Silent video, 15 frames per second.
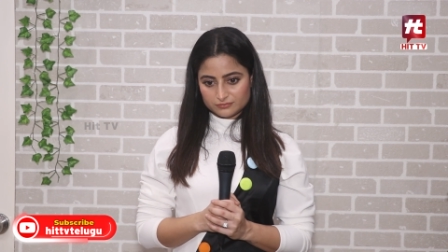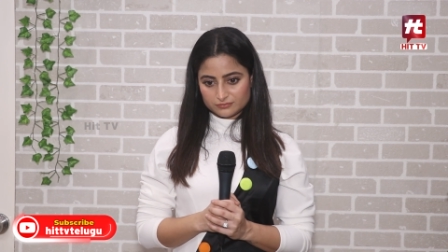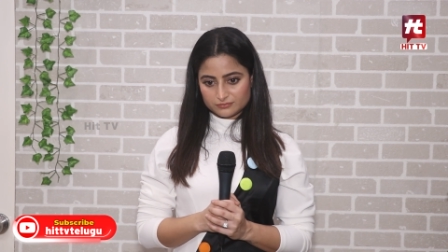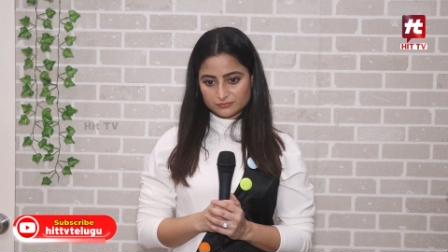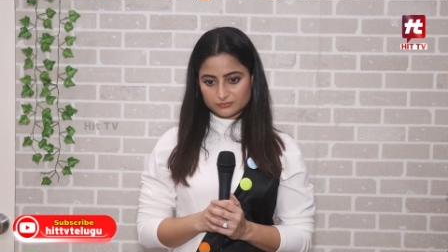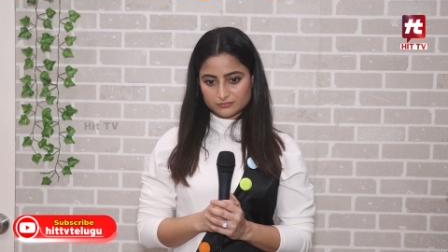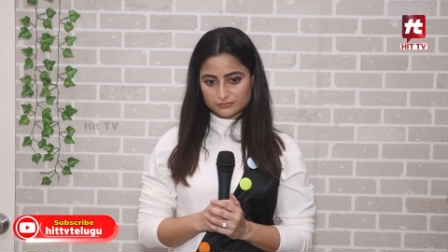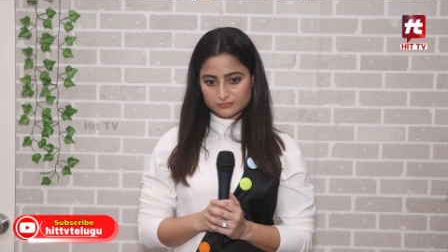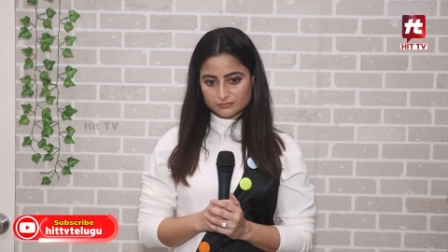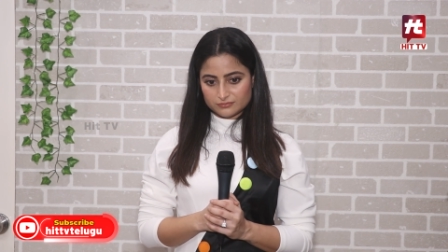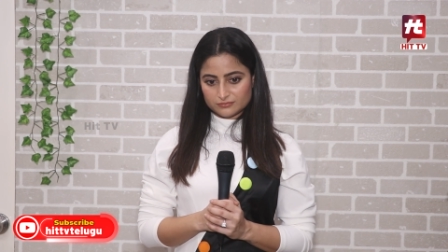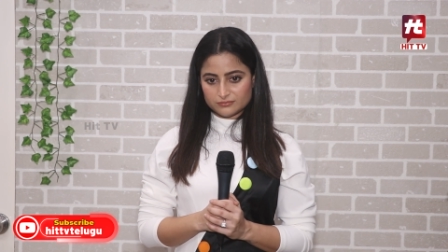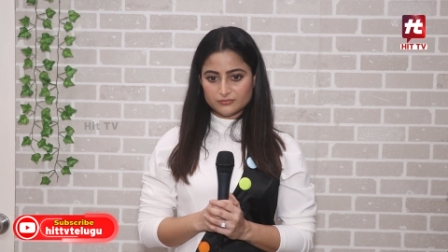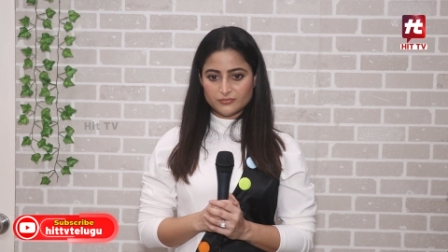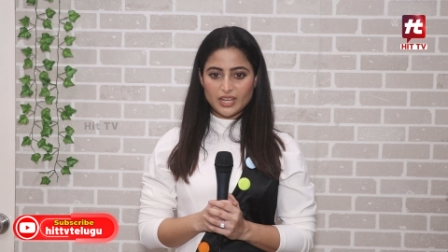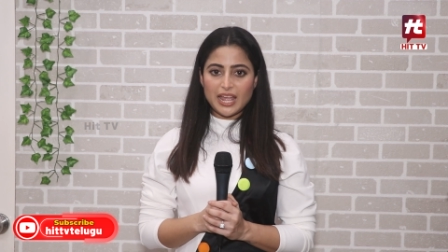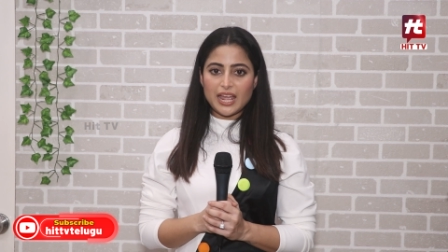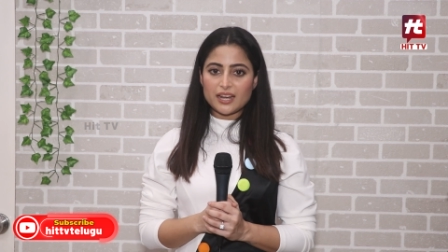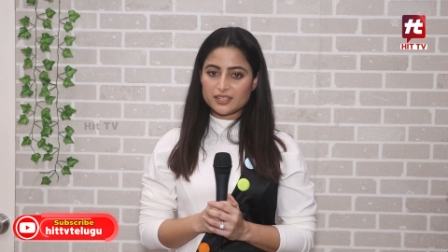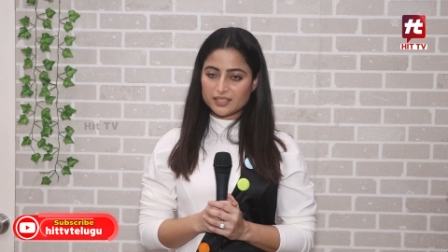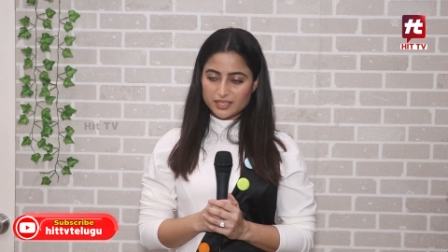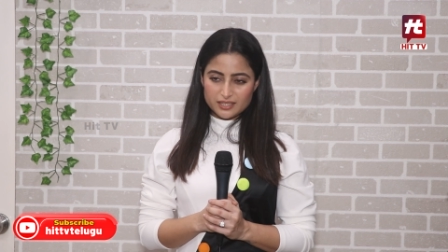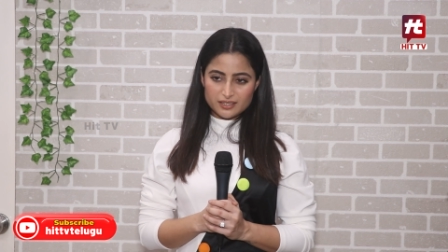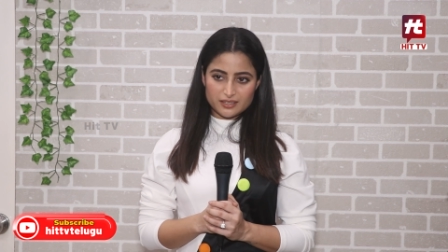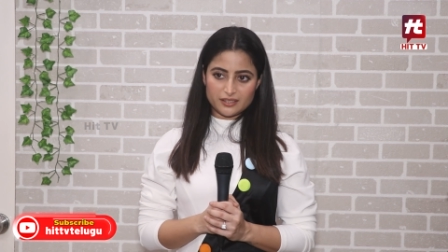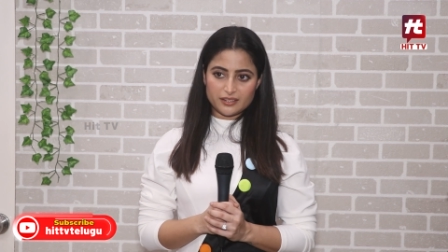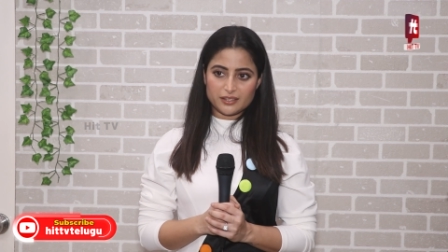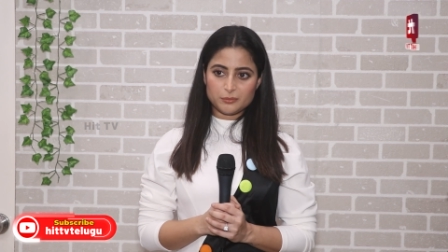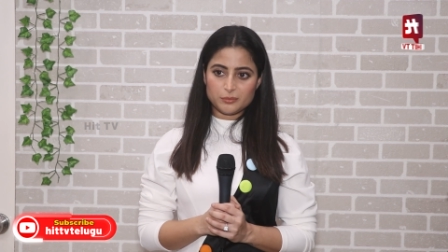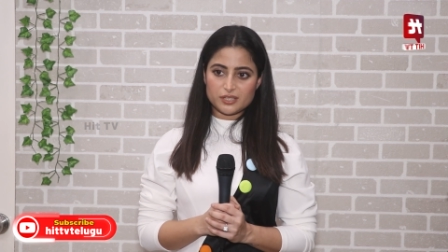क्या कहना चाहिए एक्टिंग कर
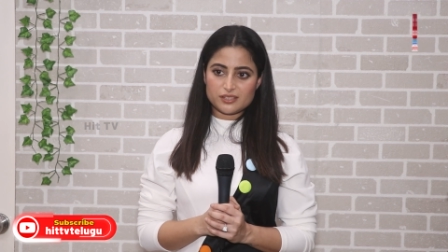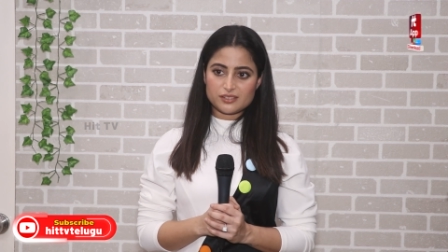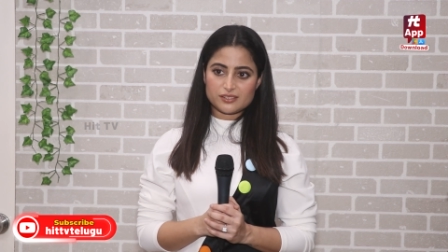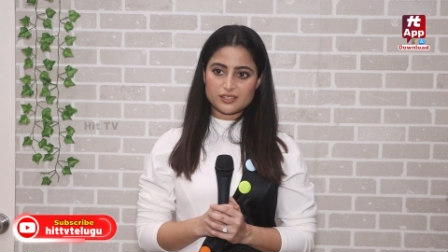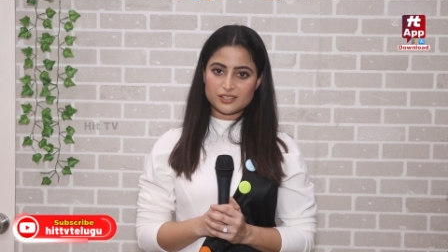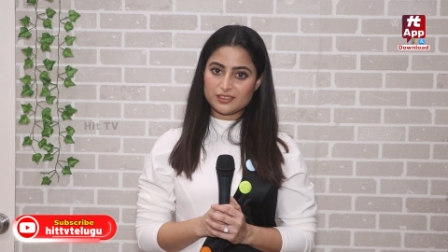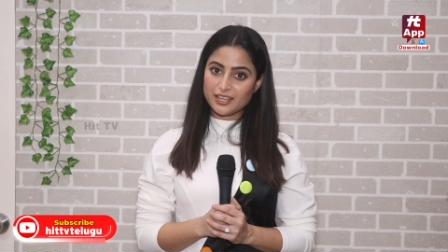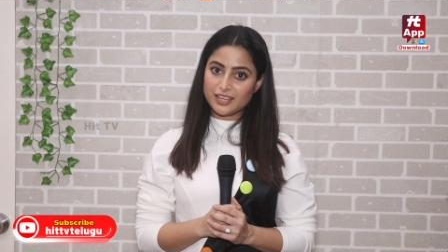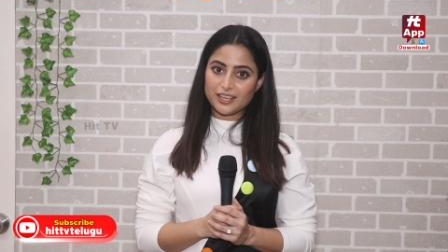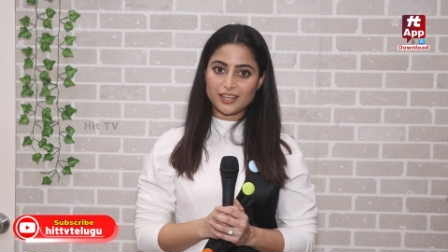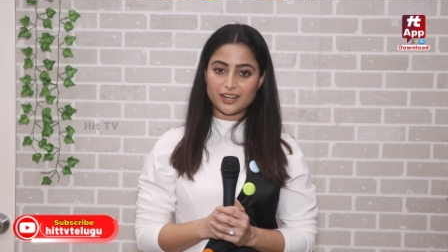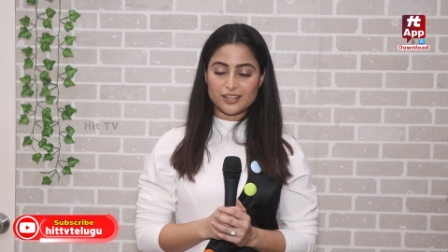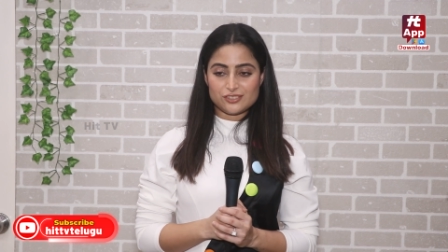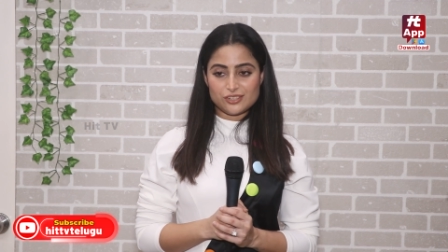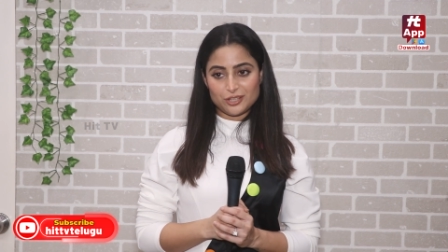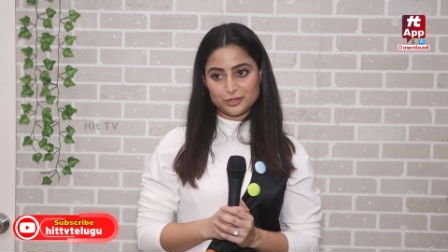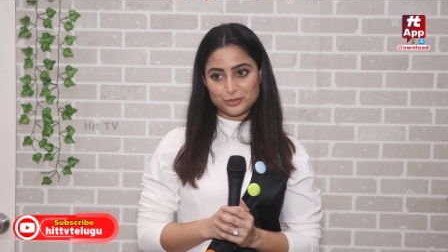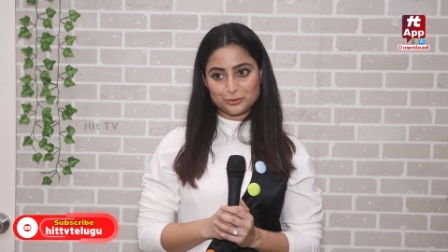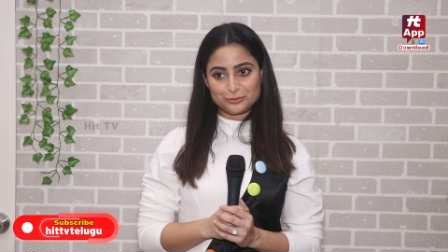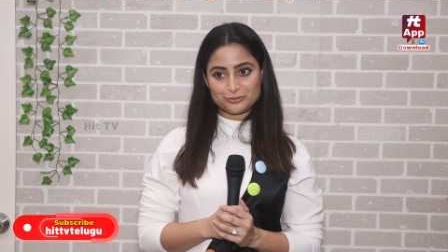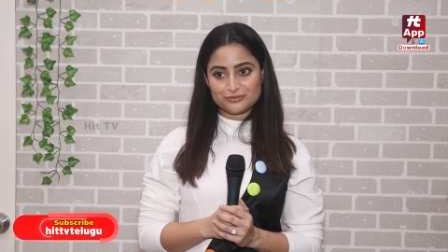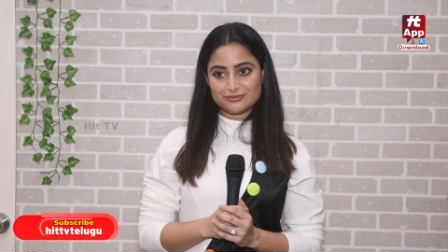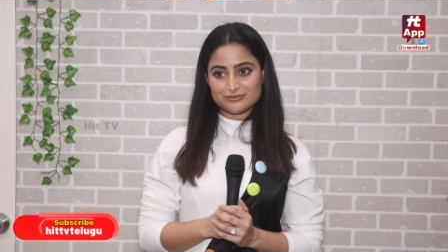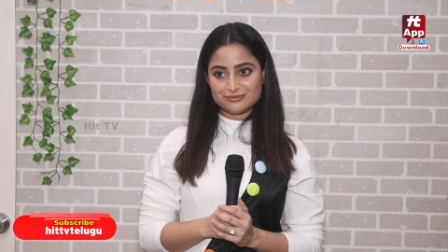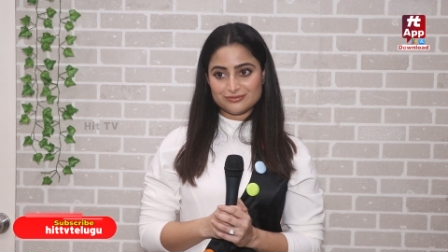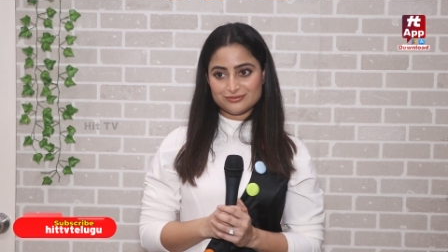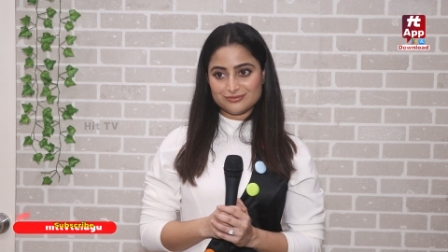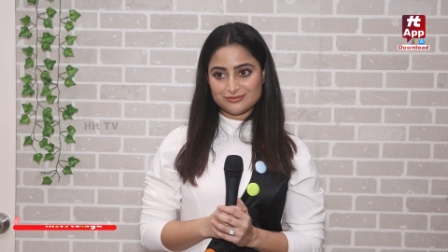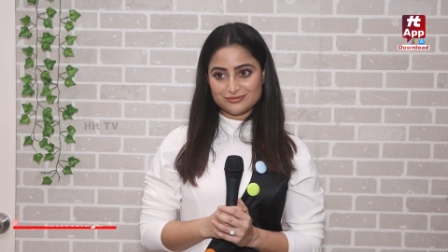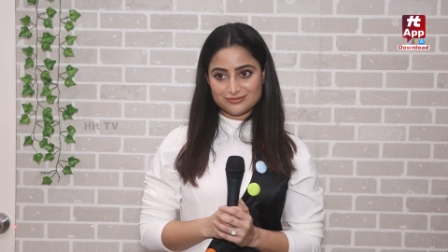रहे हैं बस इतना ही कहना चाहती हूँ
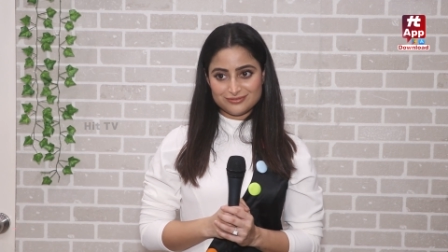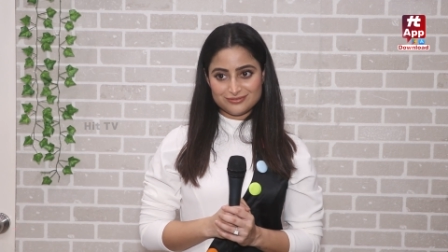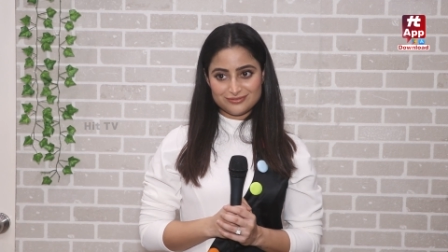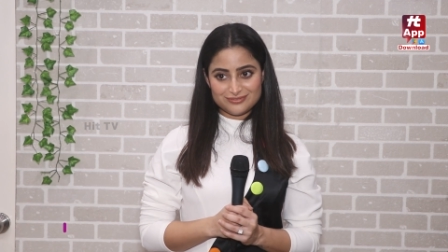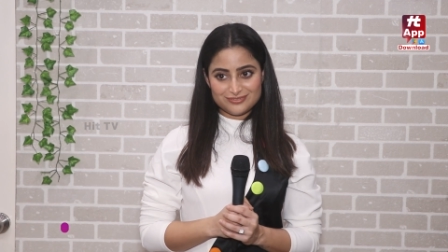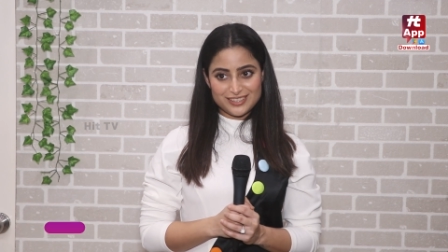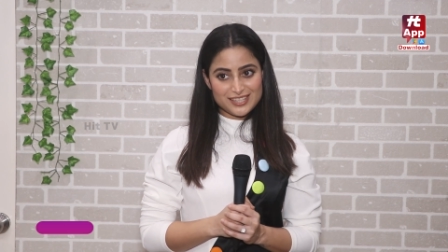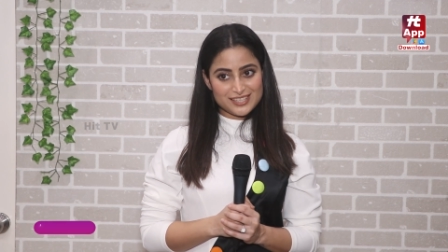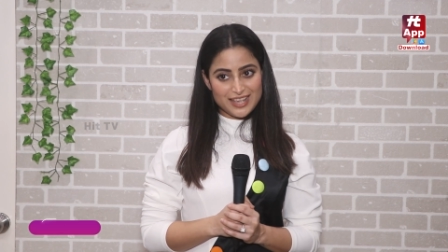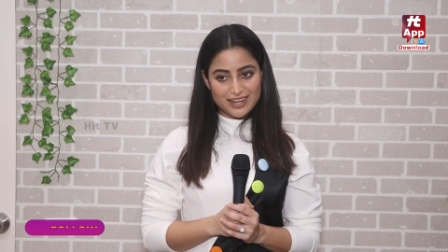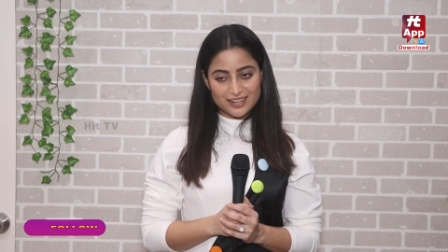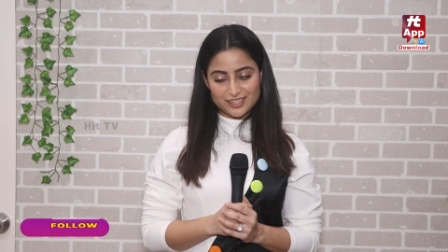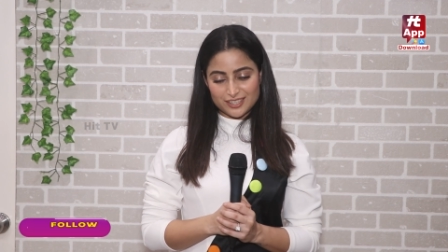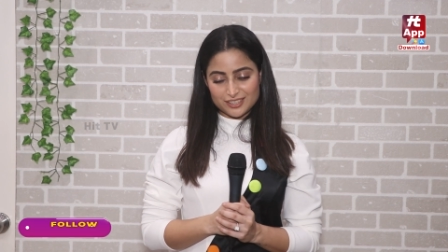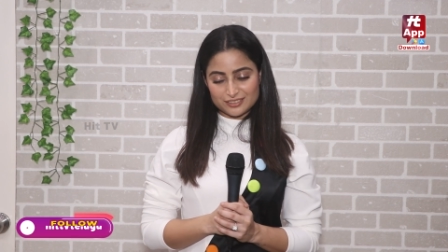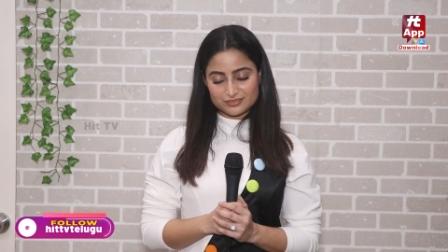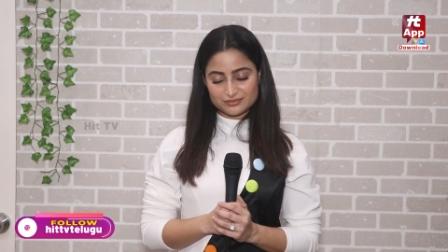ही एक्टिंग